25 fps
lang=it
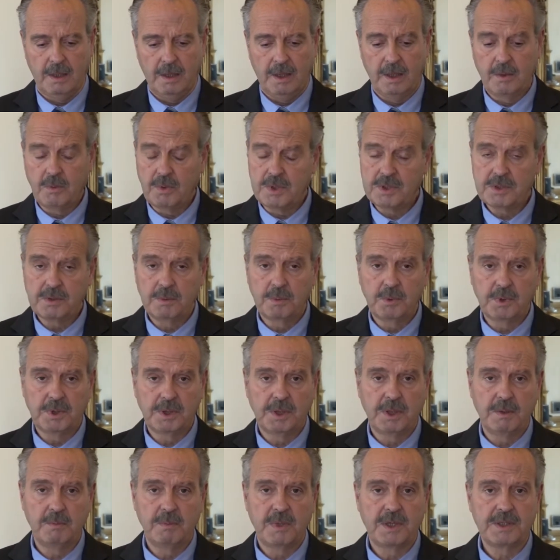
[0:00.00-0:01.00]
E questo
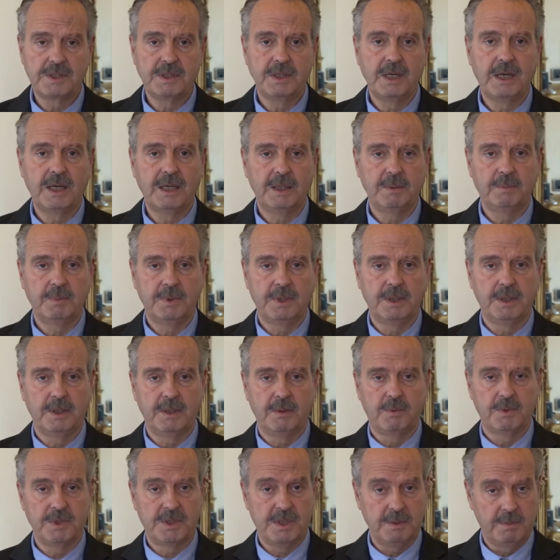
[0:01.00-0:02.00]
potete immaginare
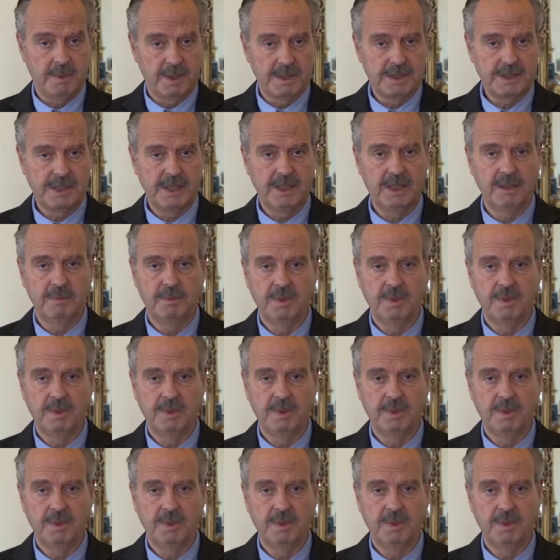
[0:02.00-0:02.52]
per questi pazienti,